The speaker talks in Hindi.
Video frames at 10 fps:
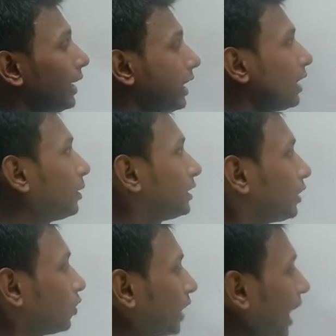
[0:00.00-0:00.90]
एक बचा
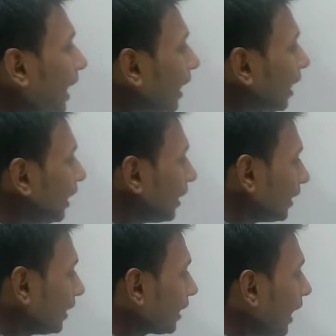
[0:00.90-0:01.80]
तो क्या आएगा
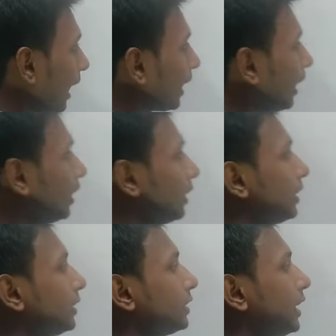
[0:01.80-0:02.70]
एक आएगा
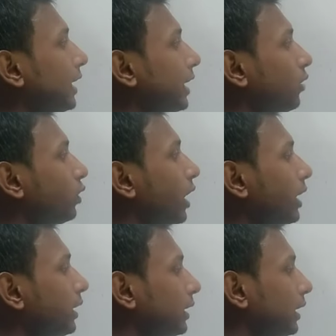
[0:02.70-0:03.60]
नीचे एक गुना
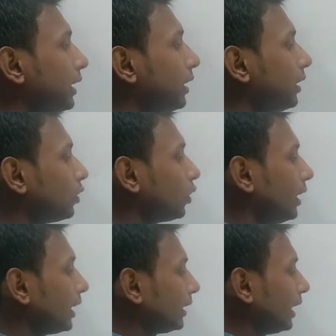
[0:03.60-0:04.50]
तीन तो
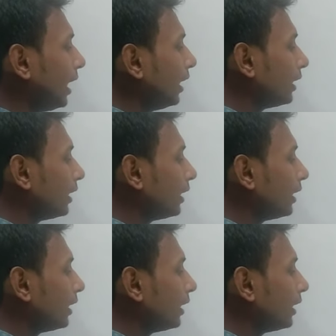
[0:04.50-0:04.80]
एक तिया